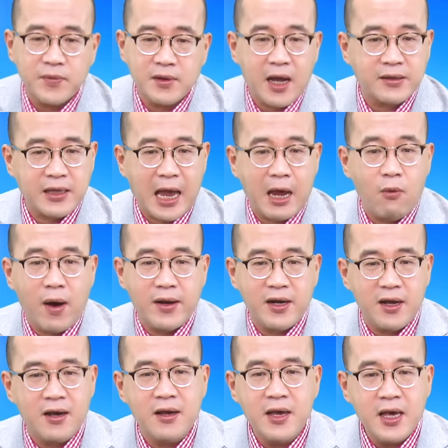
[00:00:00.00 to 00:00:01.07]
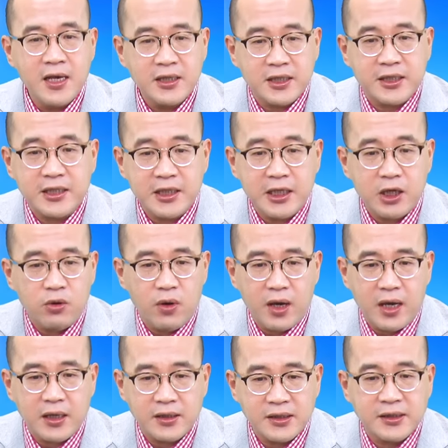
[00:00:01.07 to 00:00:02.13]
那台湾呢？11
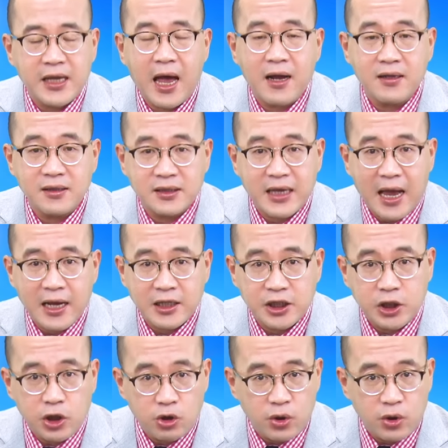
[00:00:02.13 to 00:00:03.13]
月上涨几